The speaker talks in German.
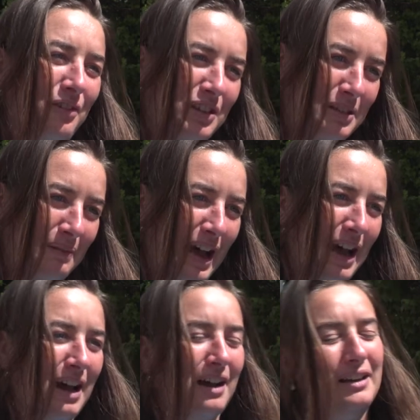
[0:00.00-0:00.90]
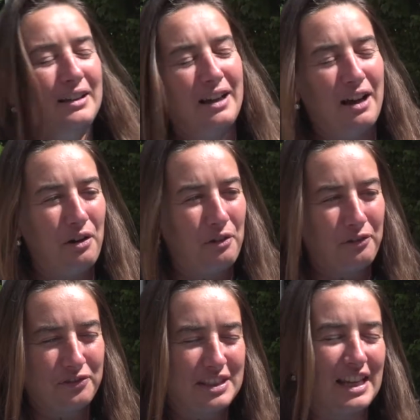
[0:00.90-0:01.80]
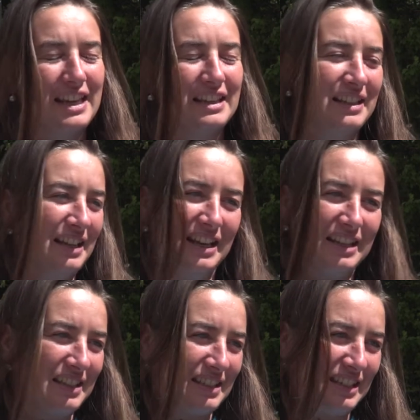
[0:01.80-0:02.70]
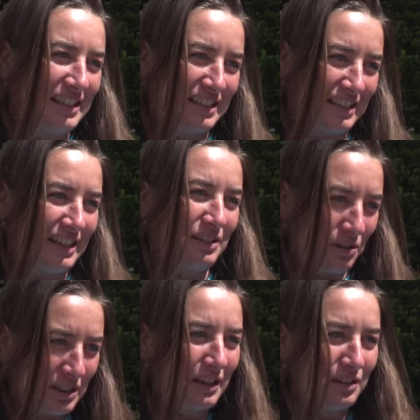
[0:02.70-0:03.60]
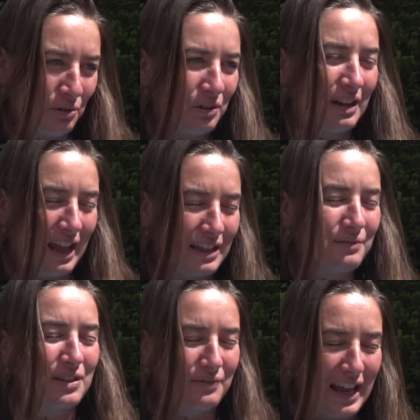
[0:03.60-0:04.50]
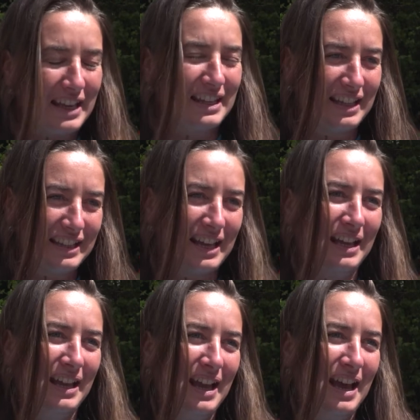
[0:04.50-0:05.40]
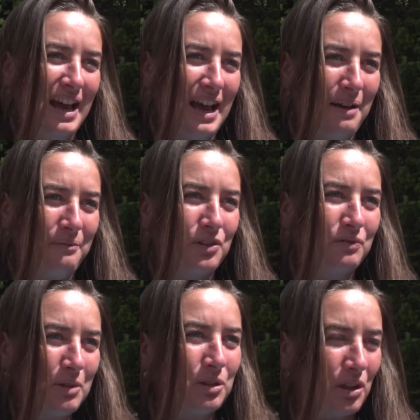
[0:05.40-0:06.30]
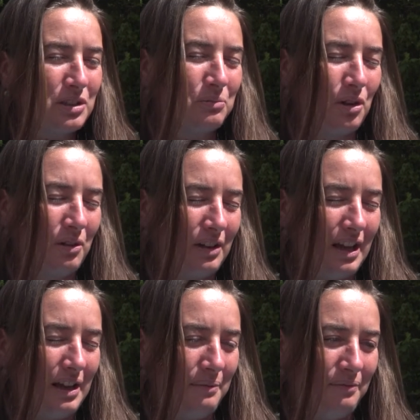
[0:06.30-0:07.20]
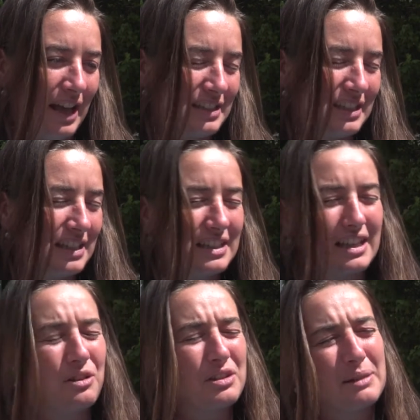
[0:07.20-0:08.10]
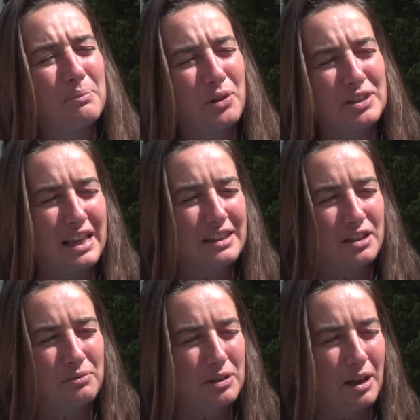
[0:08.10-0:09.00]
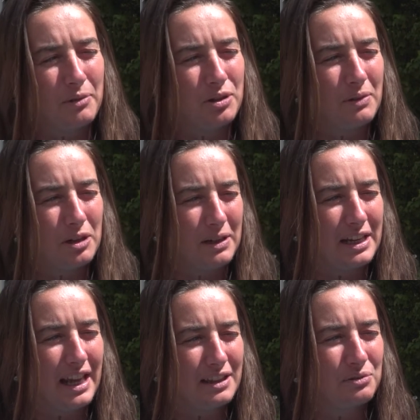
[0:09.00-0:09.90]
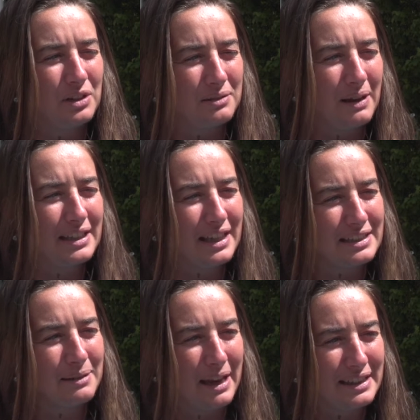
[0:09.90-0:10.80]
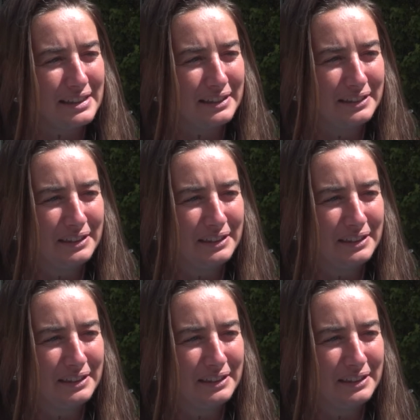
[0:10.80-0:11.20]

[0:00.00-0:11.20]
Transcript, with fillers: von zwei auf zehn, das ist, es hat sich schon etwas verändert. Gell? Ähm, was für mich trotzdem noch ähm, Wahnsinn ist, es sind nur sieben Prozent. Also jetzt haben wir zum Beispiel in Kärnten 132 Gemeinden